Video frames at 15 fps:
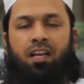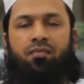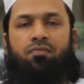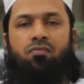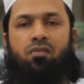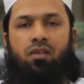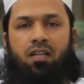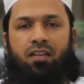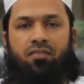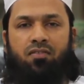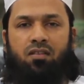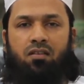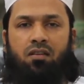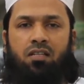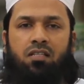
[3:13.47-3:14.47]
হিফজুল
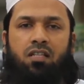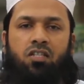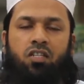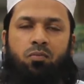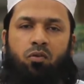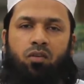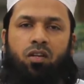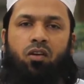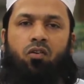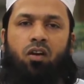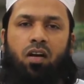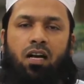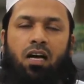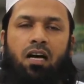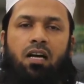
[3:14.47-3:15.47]
নফস নিজের জীবনকে
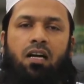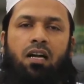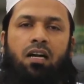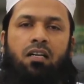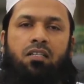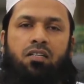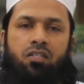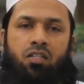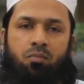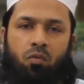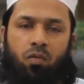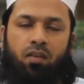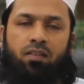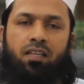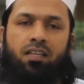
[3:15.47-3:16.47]
রক্ষা নিজের
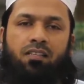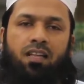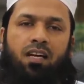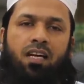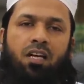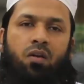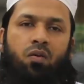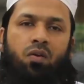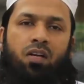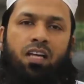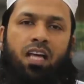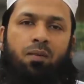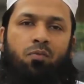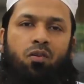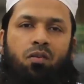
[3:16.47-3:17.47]
জীবনের দিকে তাকানো
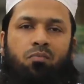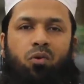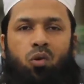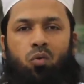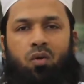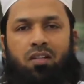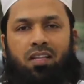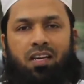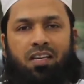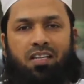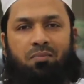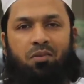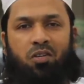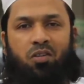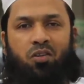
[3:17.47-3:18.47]
এবং মরুয়াতের
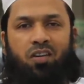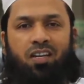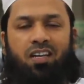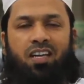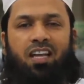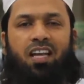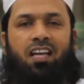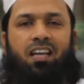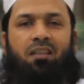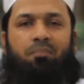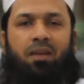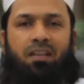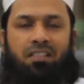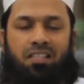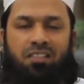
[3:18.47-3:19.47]
একটি বিষয়
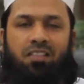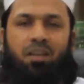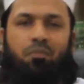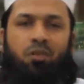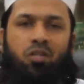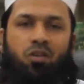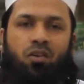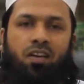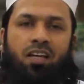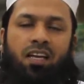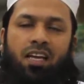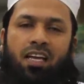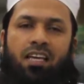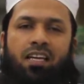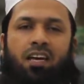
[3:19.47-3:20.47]
ব্যক্তিত্বের বিষয়
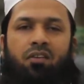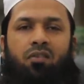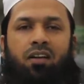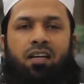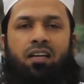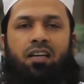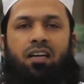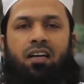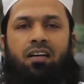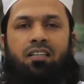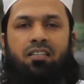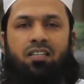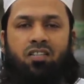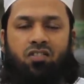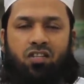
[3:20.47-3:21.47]
এই কারণে
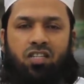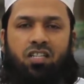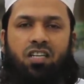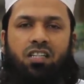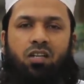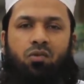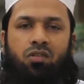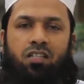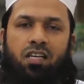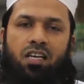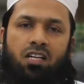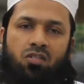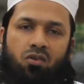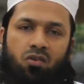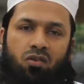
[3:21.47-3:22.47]
নিজের স্ত্রীর সাথেও সেই
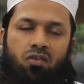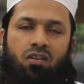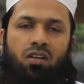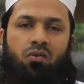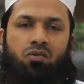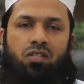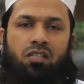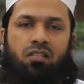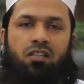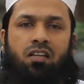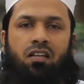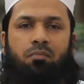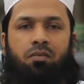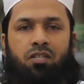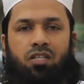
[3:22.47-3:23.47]
আচরণ করা উচিত
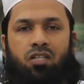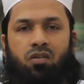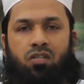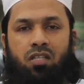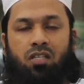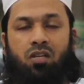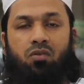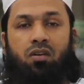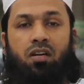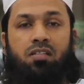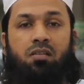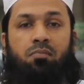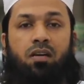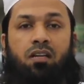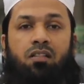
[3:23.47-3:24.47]
বিশেষ করে যাতে করে
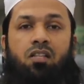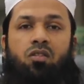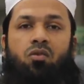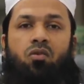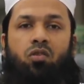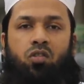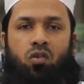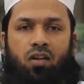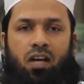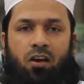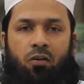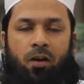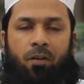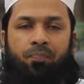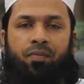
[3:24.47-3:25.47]
নিজের ব্যক্তিত্ব নষ্ট না
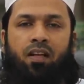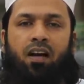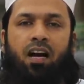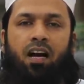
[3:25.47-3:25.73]
হয়